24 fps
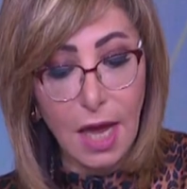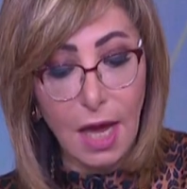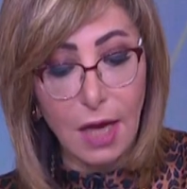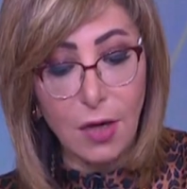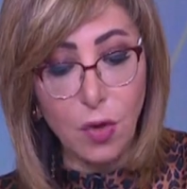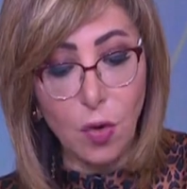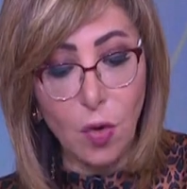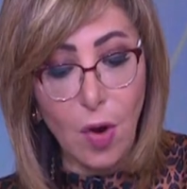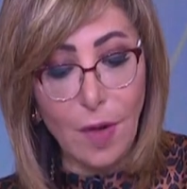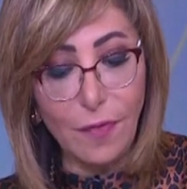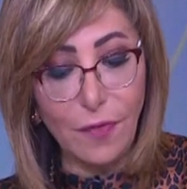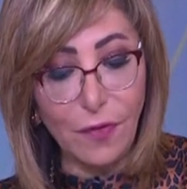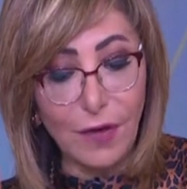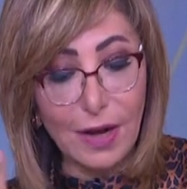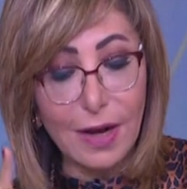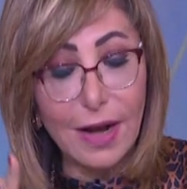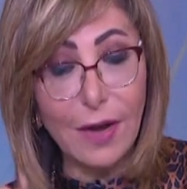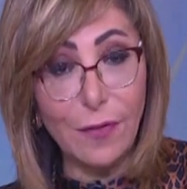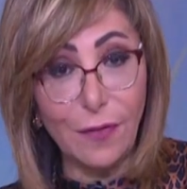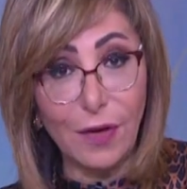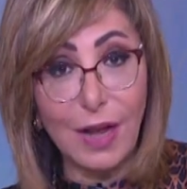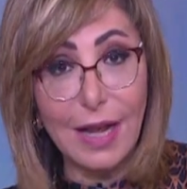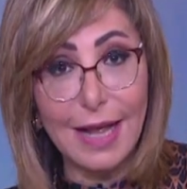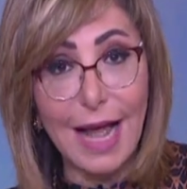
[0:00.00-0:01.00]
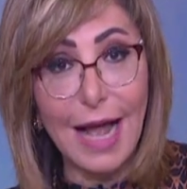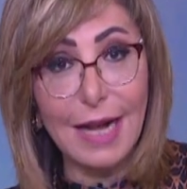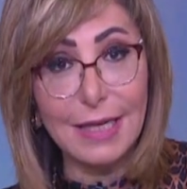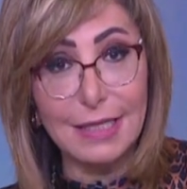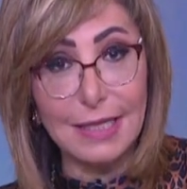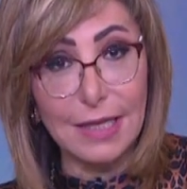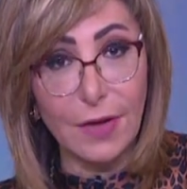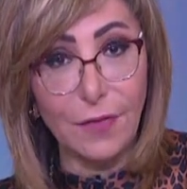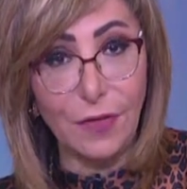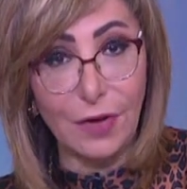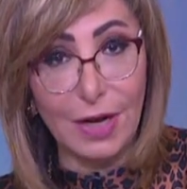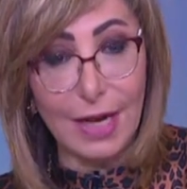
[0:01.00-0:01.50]
النواب في في
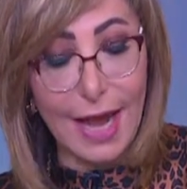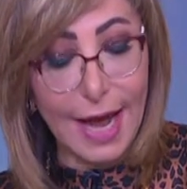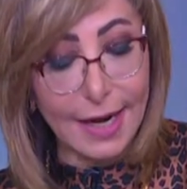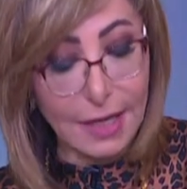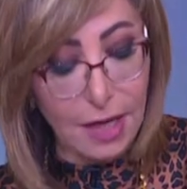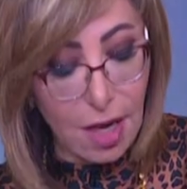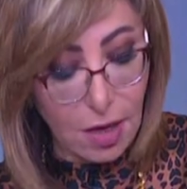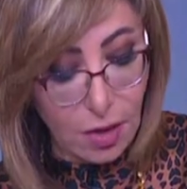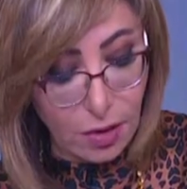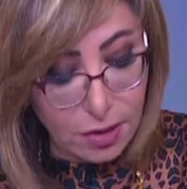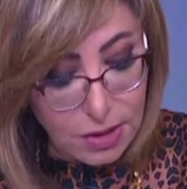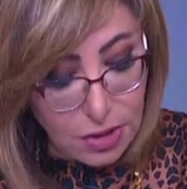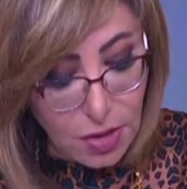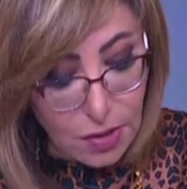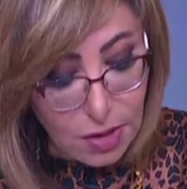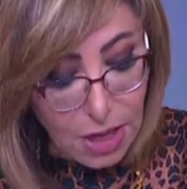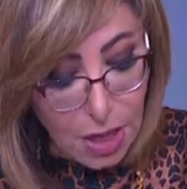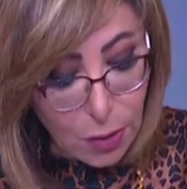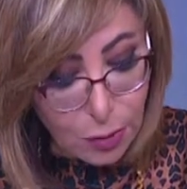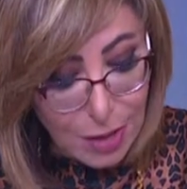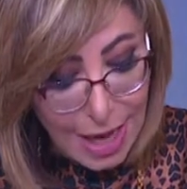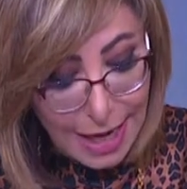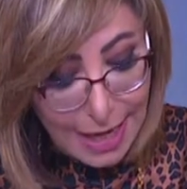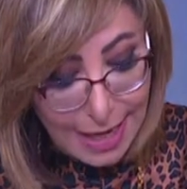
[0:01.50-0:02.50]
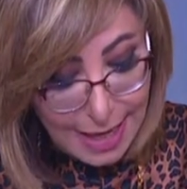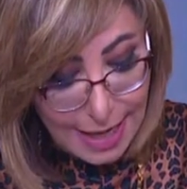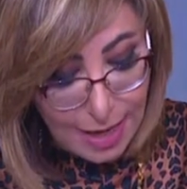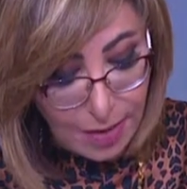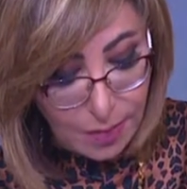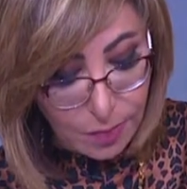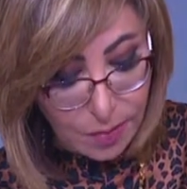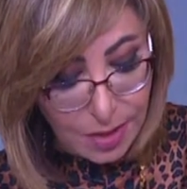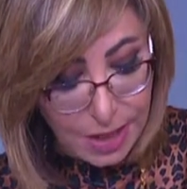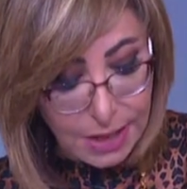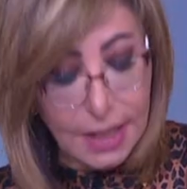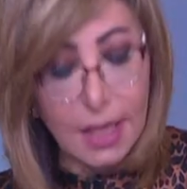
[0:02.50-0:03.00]
الجلسه في اللجنه الاقتصاديه وده اللي
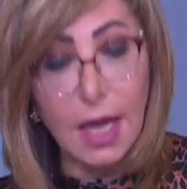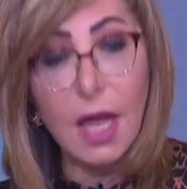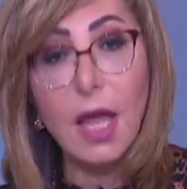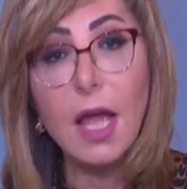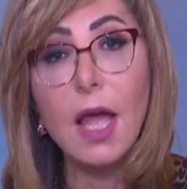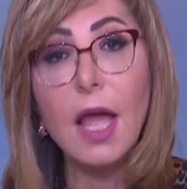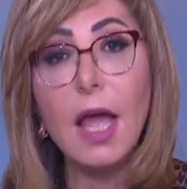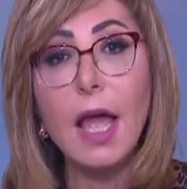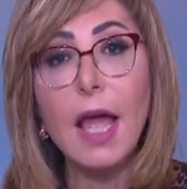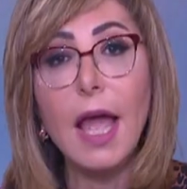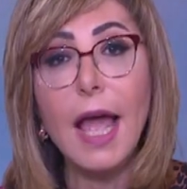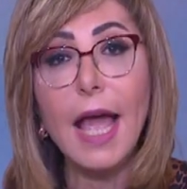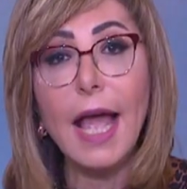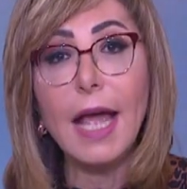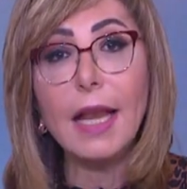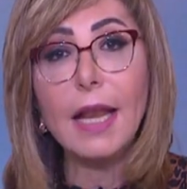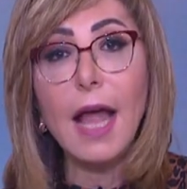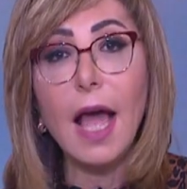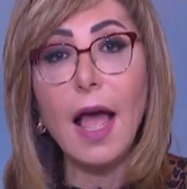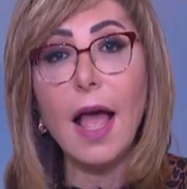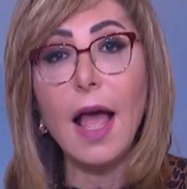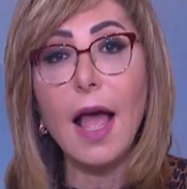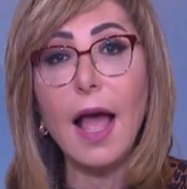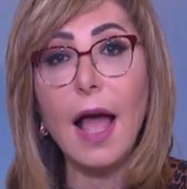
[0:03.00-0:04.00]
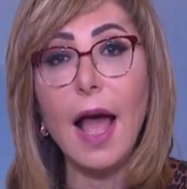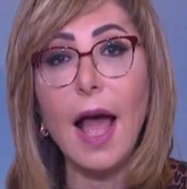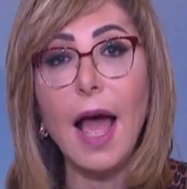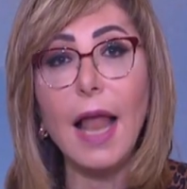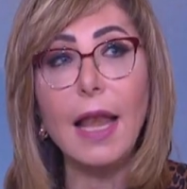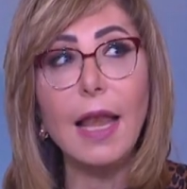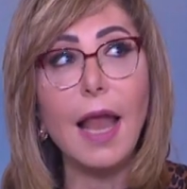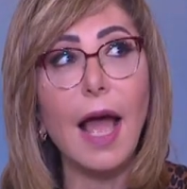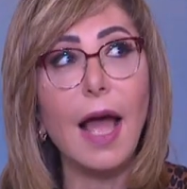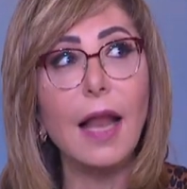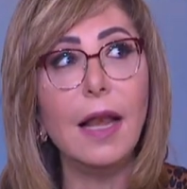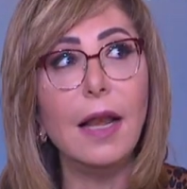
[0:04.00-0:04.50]
يهمني هنا
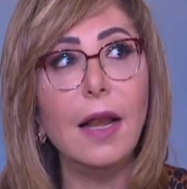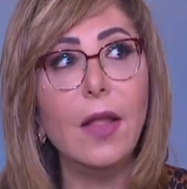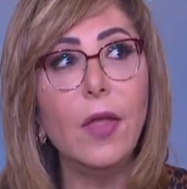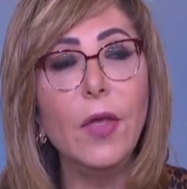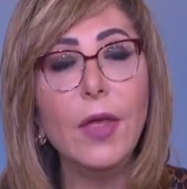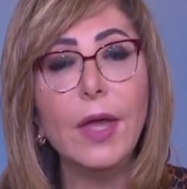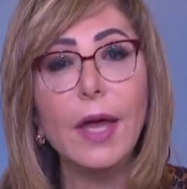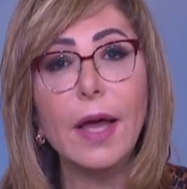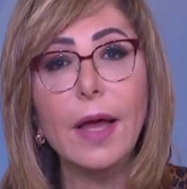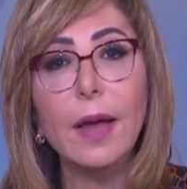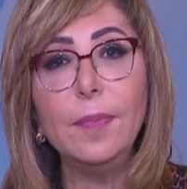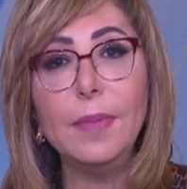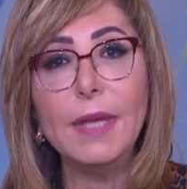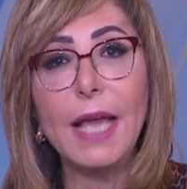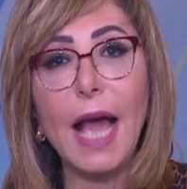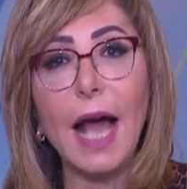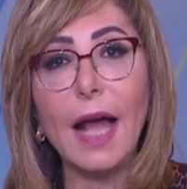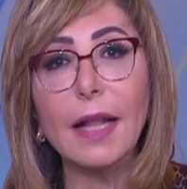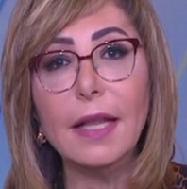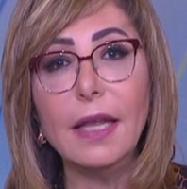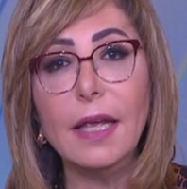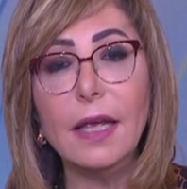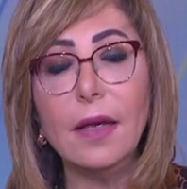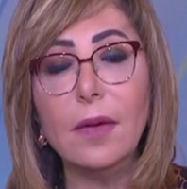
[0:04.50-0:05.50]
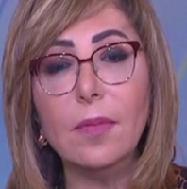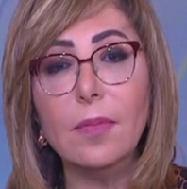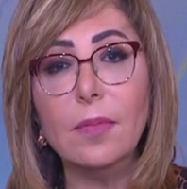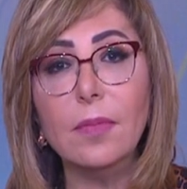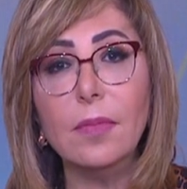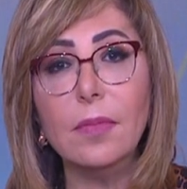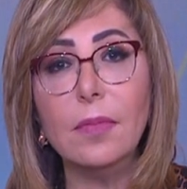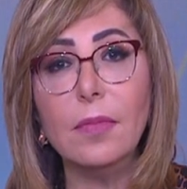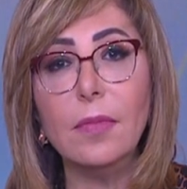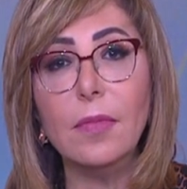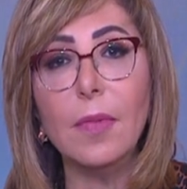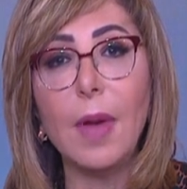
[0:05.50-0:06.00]
ال ال يعني
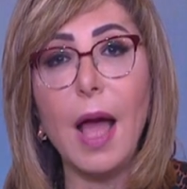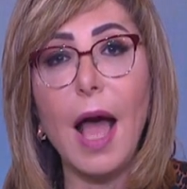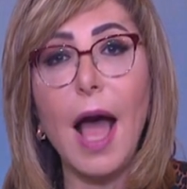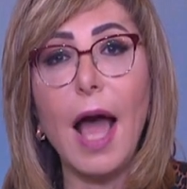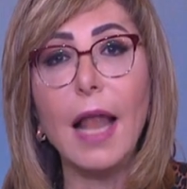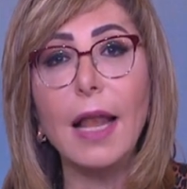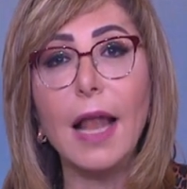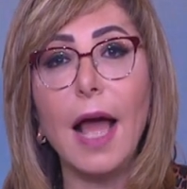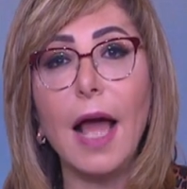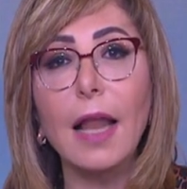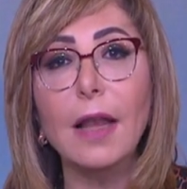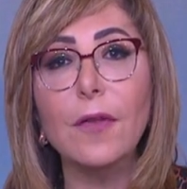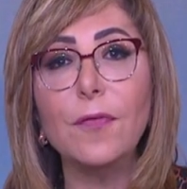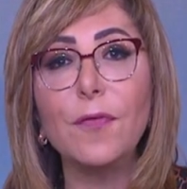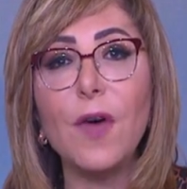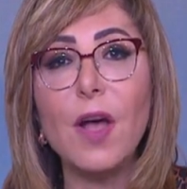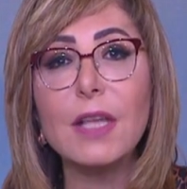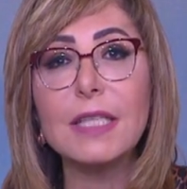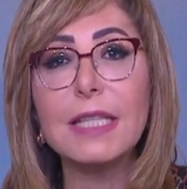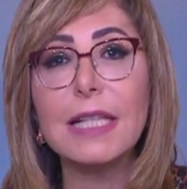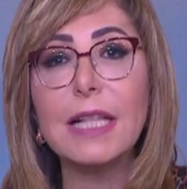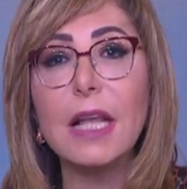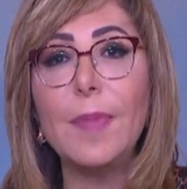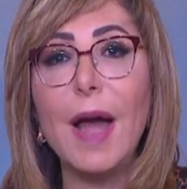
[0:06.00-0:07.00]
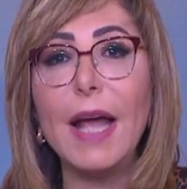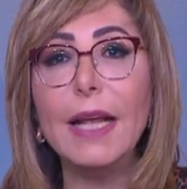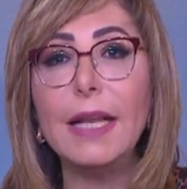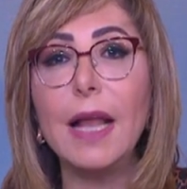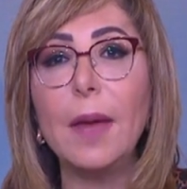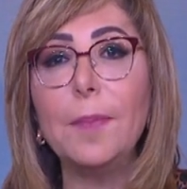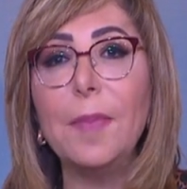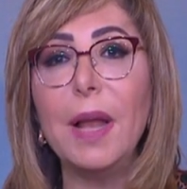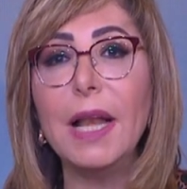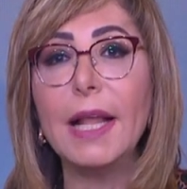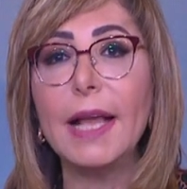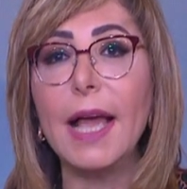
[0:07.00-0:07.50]
ال الفصل بين
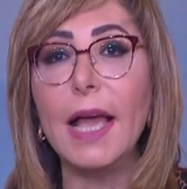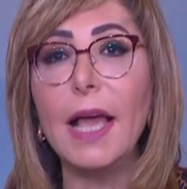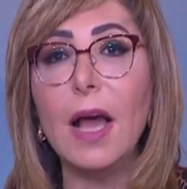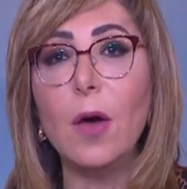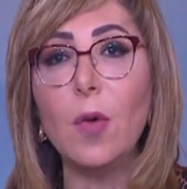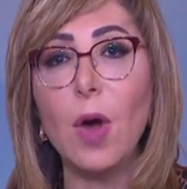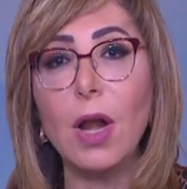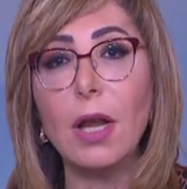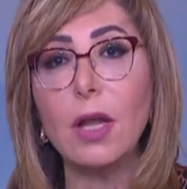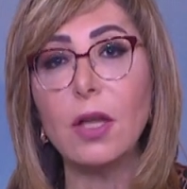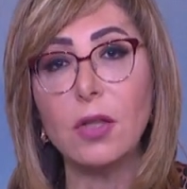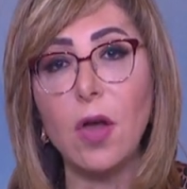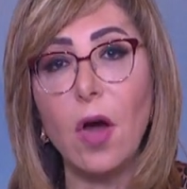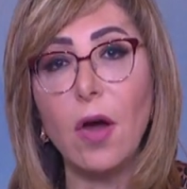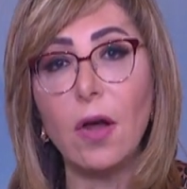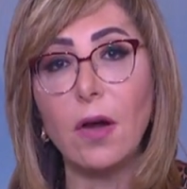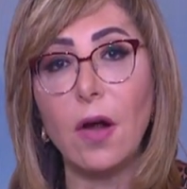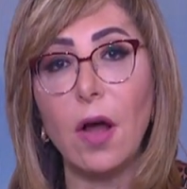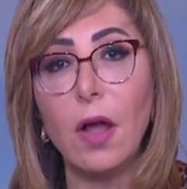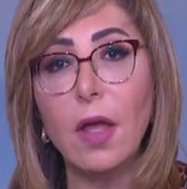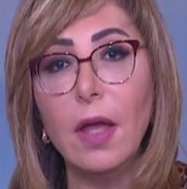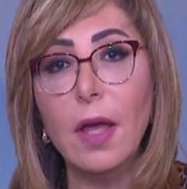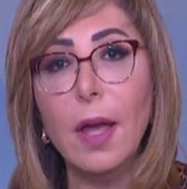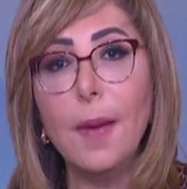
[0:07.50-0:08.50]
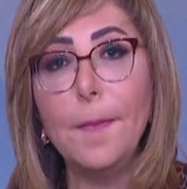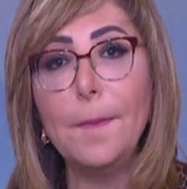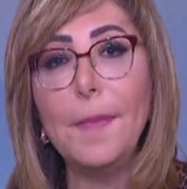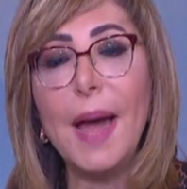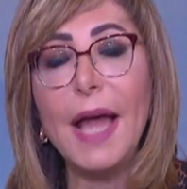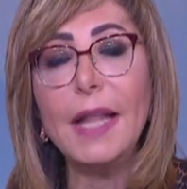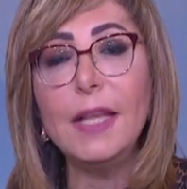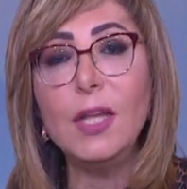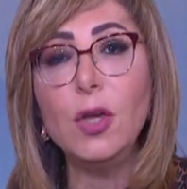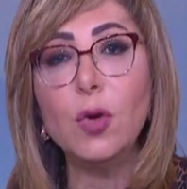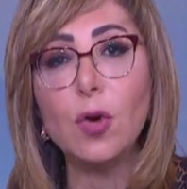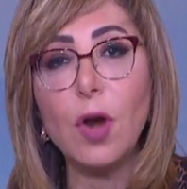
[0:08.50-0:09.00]
الملكيه والاداره
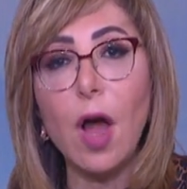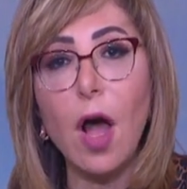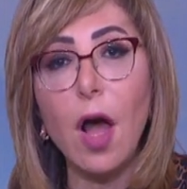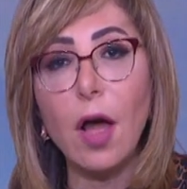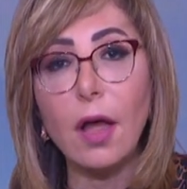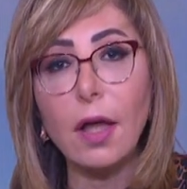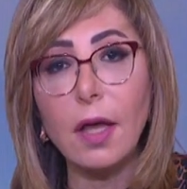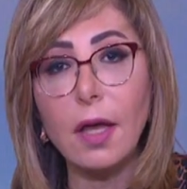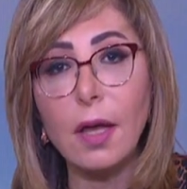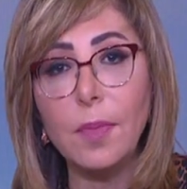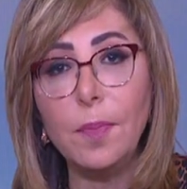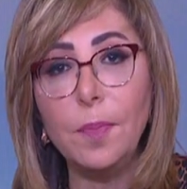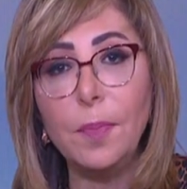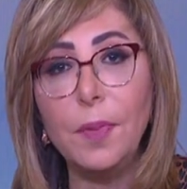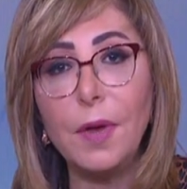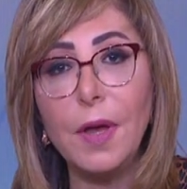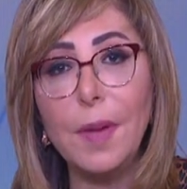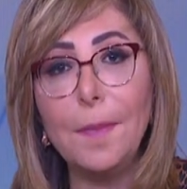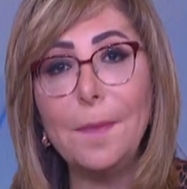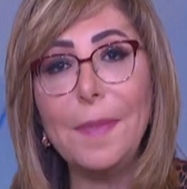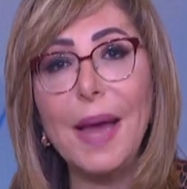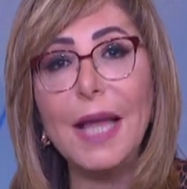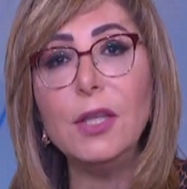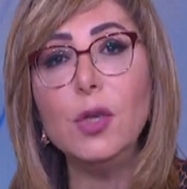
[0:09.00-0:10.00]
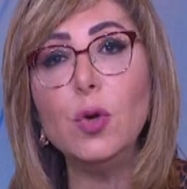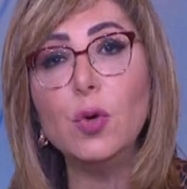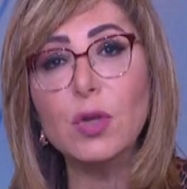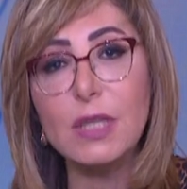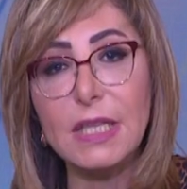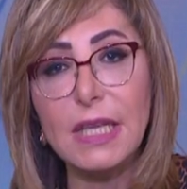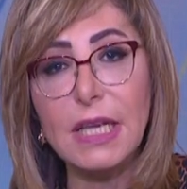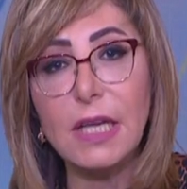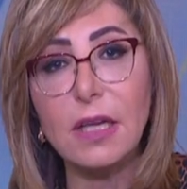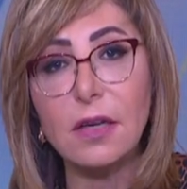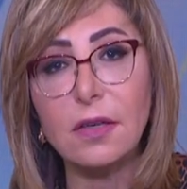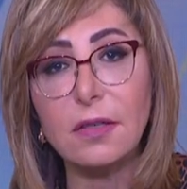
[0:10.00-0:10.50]
من يراقب من
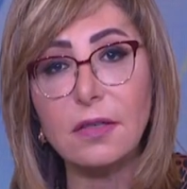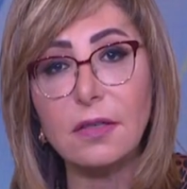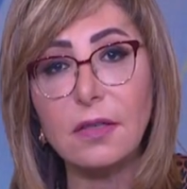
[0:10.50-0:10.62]
يدير